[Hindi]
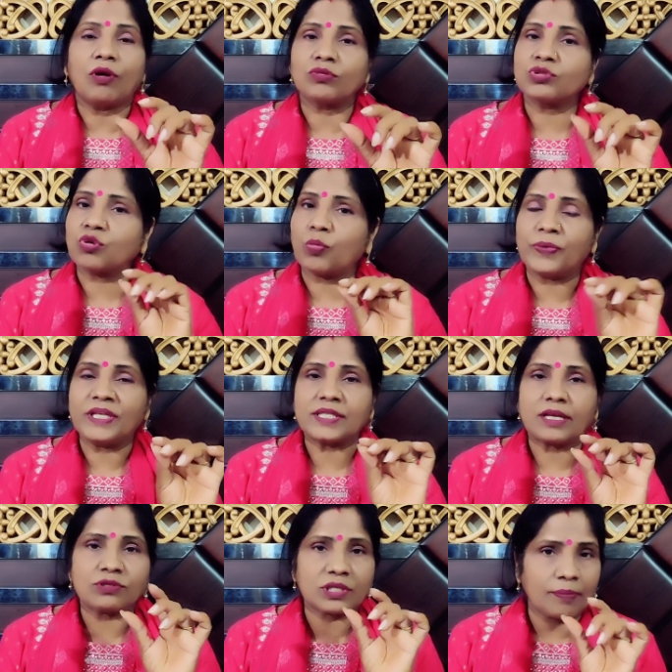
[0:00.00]
और उसको पीस
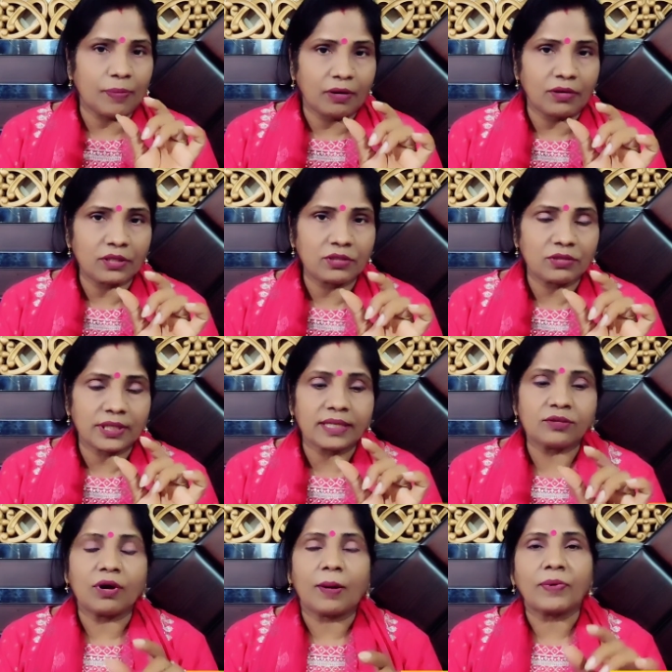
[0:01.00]
के उसका पाउडर जो होता
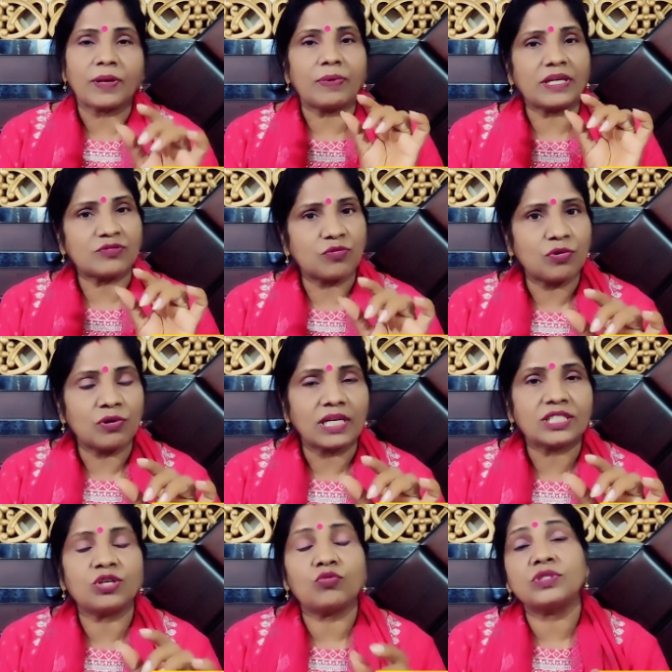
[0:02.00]
है तो आपके पास वो
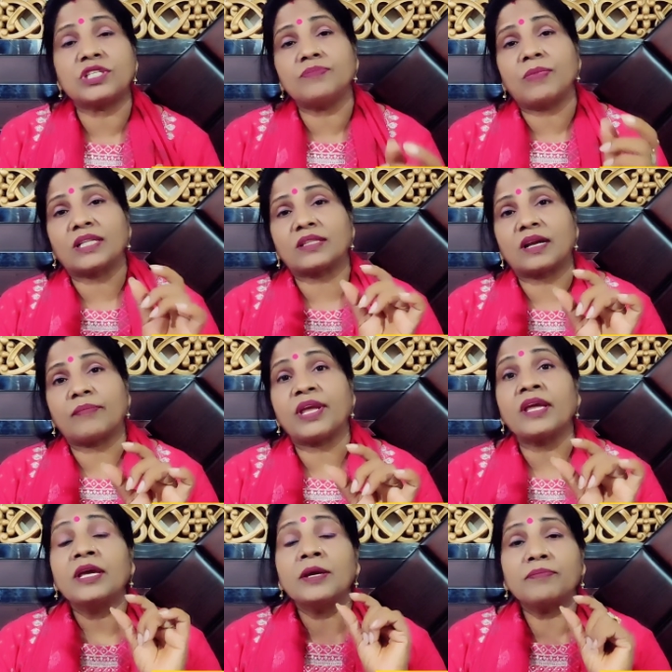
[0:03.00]
होना चाहिए उसी मात्रा
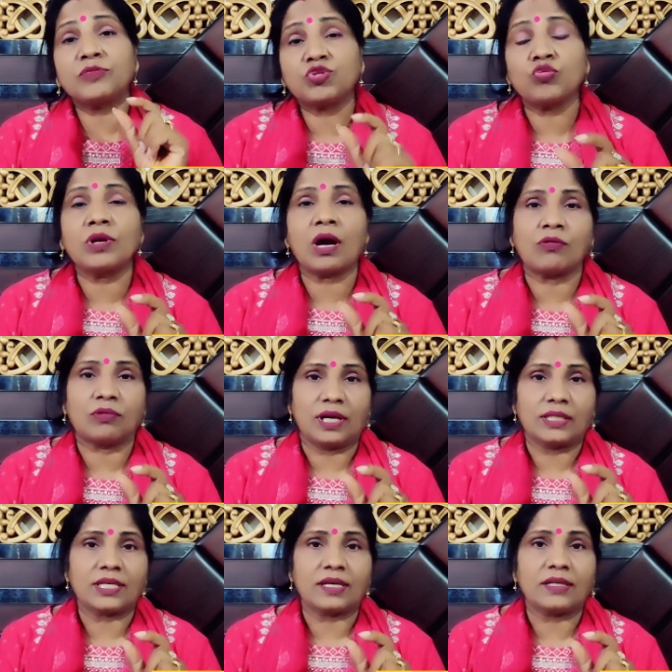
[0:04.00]
में चूना
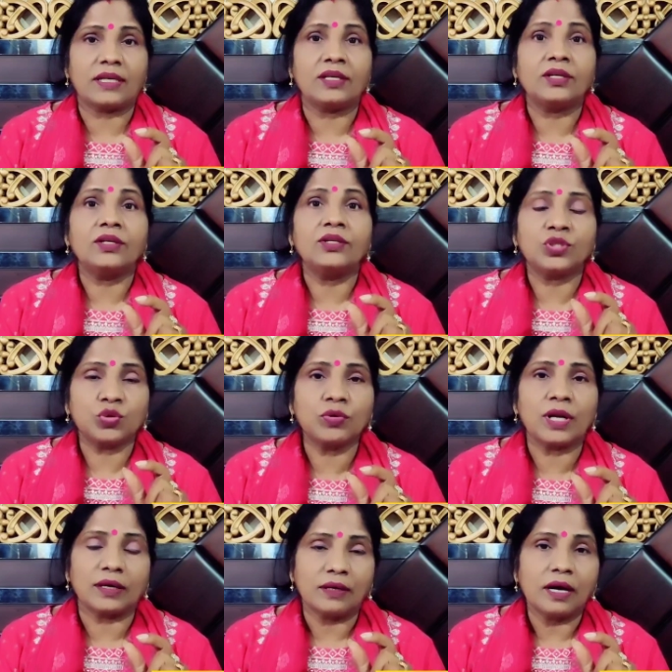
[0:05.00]
होना चाहिए
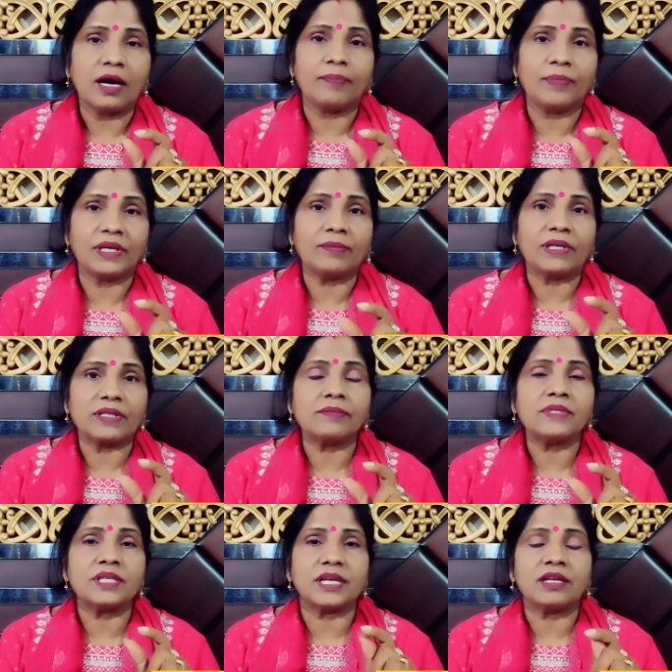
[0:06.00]
चूना आप मेरी बात
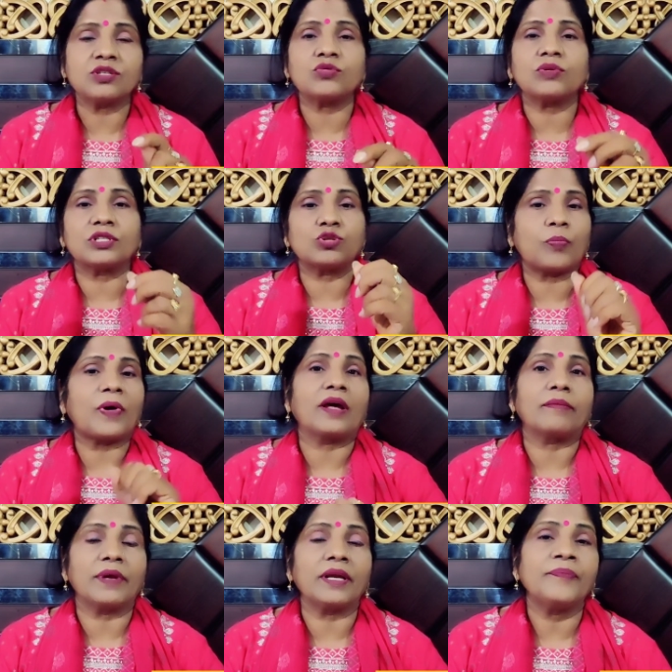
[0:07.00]
समझ रहे हैं ना चूना जो
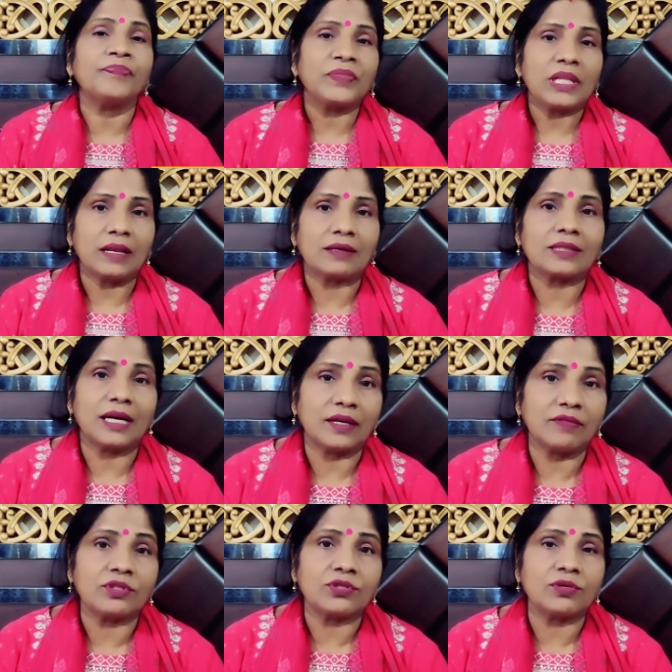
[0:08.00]
पान में लगता
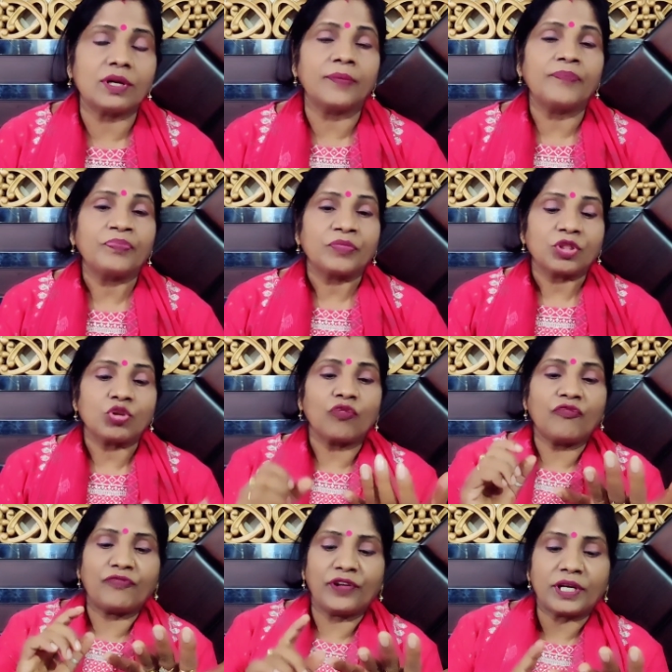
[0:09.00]
है वो चूना तो
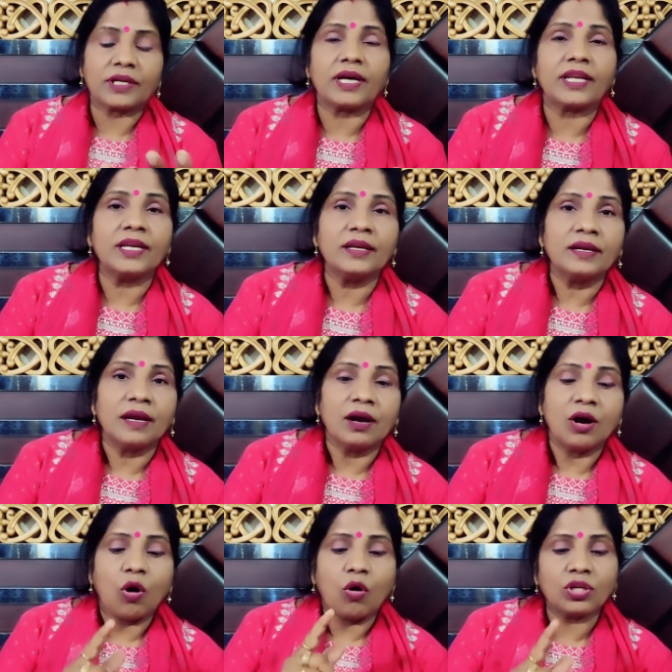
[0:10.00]
फिटकरी
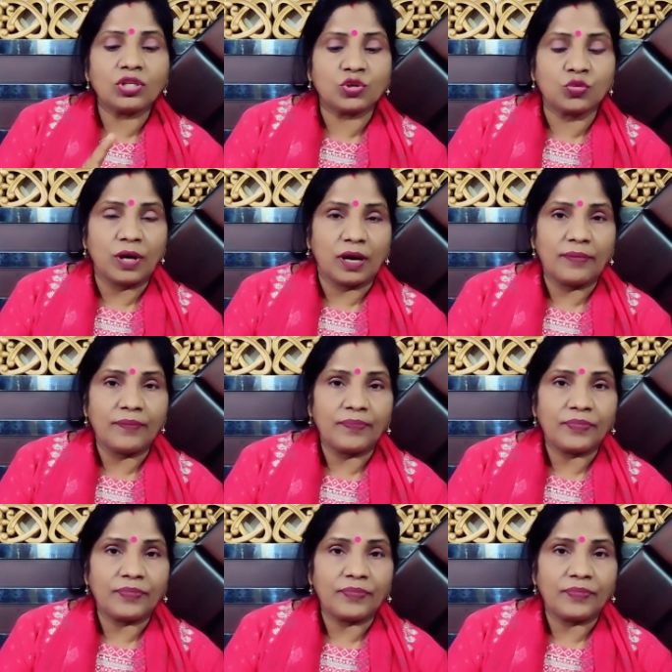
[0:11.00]
और चूना